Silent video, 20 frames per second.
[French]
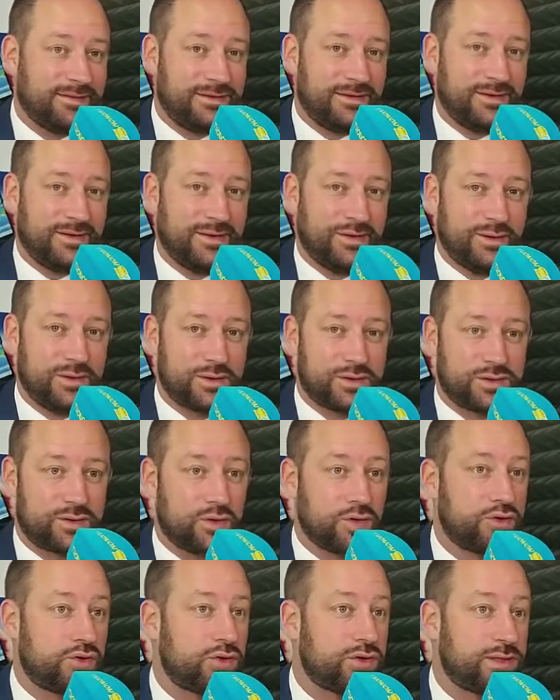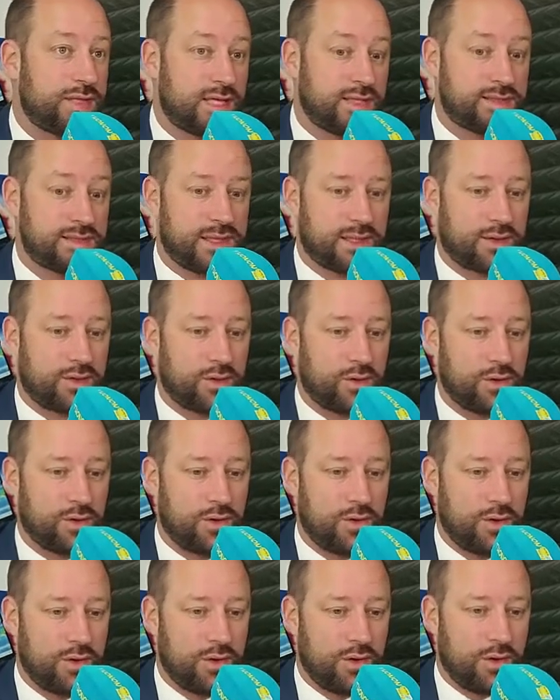ce que je sais, c'est que,
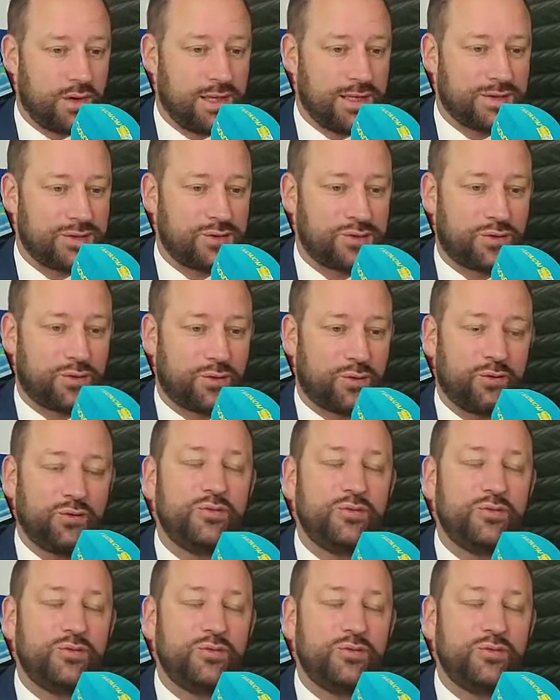et ce qu'on